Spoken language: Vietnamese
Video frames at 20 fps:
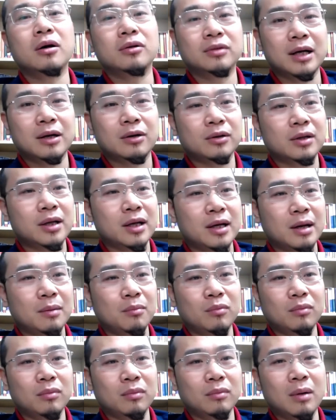chúng ta có thể là
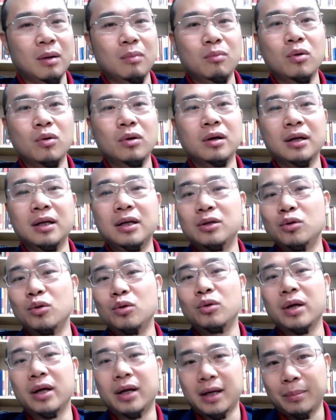mong muốn được đi du
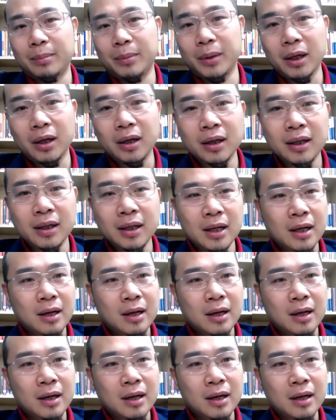lịch khắp nơi,